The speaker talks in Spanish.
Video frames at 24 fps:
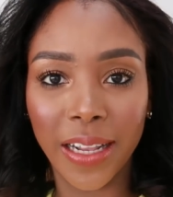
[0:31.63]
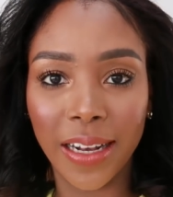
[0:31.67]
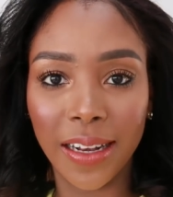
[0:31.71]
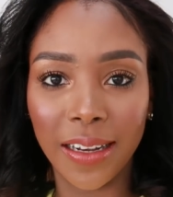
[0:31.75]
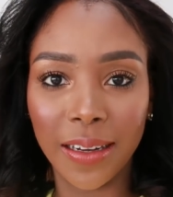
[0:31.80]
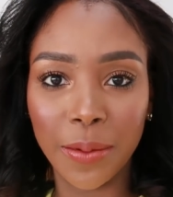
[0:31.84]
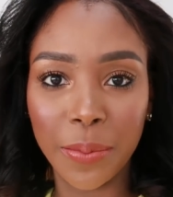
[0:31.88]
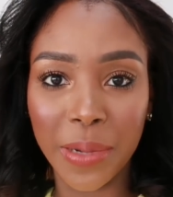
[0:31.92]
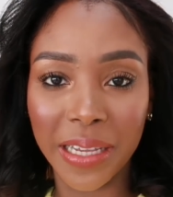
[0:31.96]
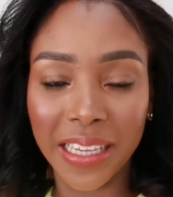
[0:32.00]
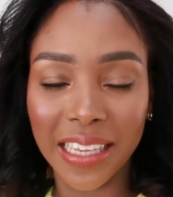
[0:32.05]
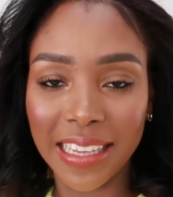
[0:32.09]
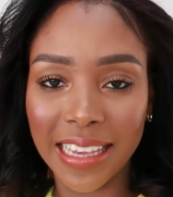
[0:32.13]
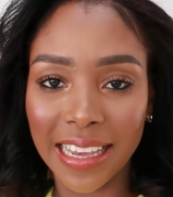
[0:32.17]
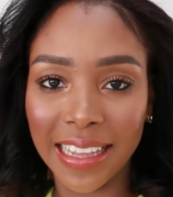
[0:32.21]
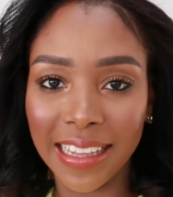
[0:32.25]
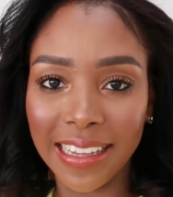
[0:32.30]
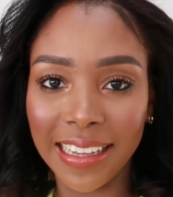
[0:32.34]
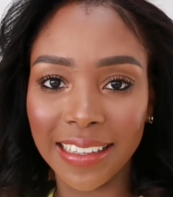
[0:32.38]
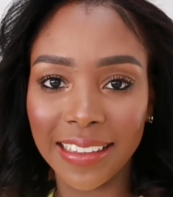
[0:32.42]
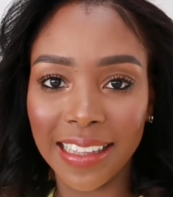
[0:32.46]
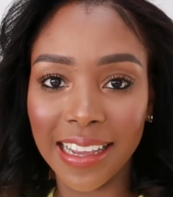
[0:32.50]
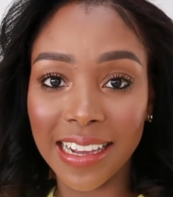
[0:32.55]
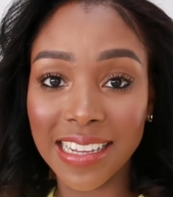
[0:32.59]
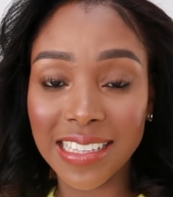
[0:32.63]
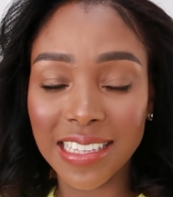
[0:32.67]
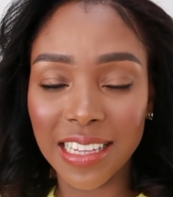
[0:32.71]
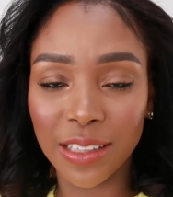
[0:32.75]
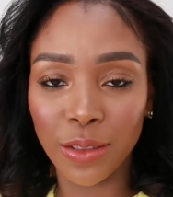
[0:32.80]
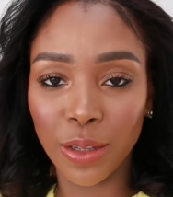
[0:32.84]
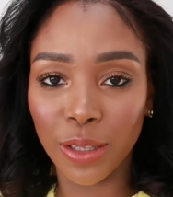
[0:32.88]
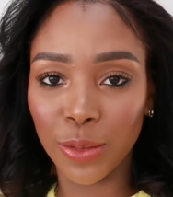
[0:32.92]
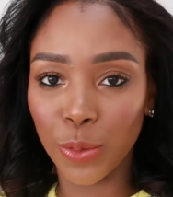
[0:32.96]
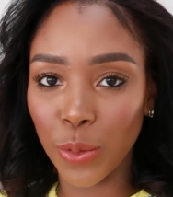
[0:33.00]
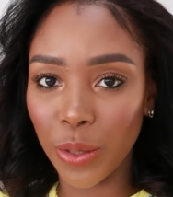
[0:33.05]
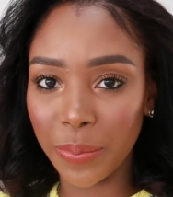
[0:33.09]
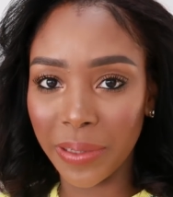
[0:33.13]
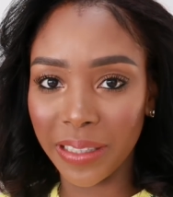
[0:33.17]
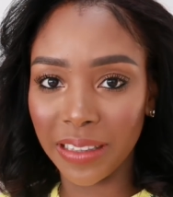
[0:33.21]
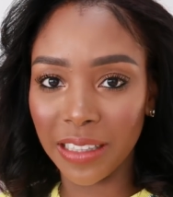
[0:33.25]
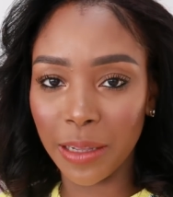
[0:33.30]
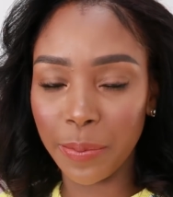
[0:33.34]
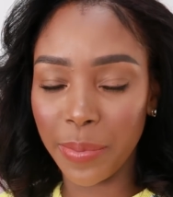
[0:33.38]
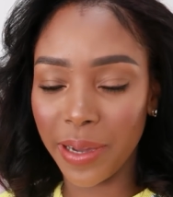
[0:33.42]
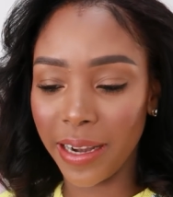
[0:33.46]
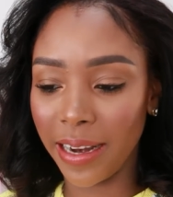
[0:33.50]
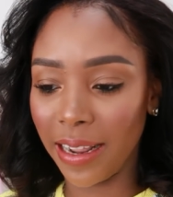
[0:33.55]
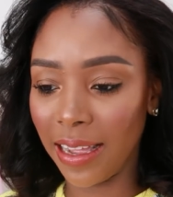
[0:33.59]
el maquillaje que estás haciendo
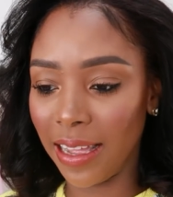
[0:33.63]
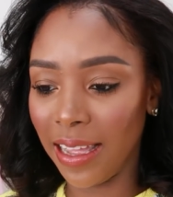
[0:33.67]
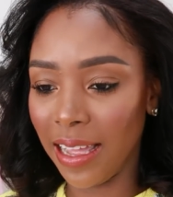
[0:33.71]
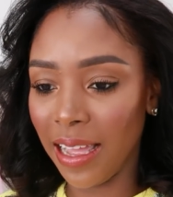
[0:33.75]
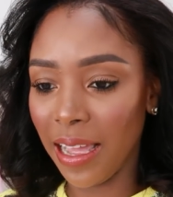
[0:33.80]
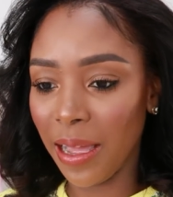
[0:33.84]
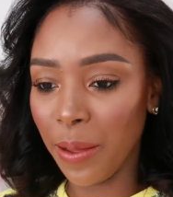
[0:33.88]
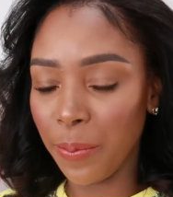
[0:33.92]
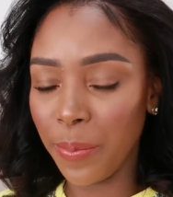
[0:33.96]
actualmente para,